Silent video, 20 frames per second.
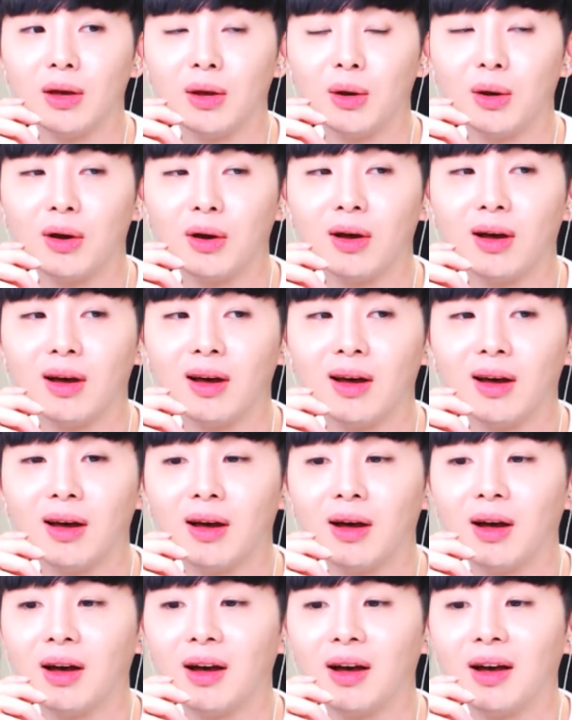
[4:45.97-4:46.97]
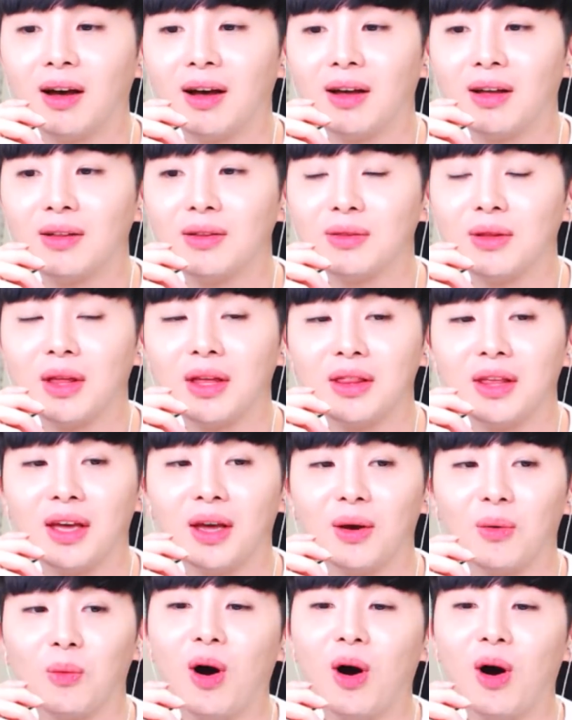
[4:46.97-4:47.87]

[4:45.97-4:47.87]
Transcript: 또 탈로날 것 같아가지고. 네네.